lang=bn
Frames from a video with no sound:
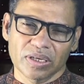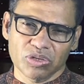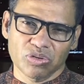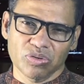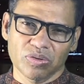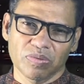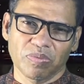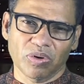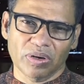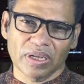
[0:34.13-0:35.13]
কিছু
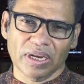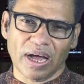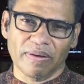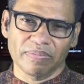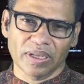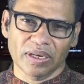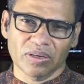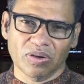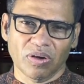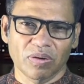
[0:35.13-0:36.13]
পণ্যের আমদানি
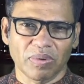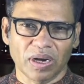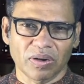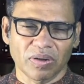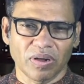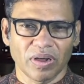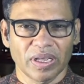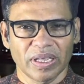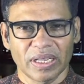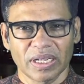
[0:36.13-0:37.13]
কর বাড়ানো
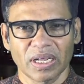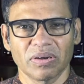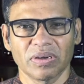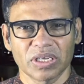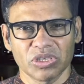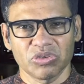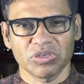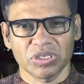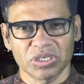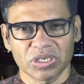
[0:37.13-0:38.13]
হয় এই কারণে কিছু
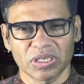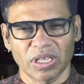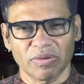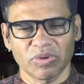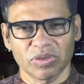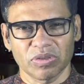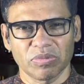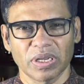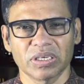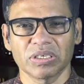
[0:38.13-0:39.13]
জিনিসের দাম হয়তো
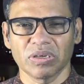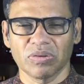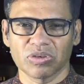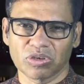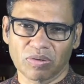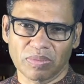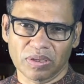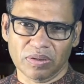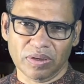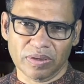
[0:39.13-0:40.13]
বাড়ে সেগুলো
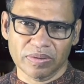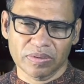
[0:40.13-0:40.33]
সংবাদ হয়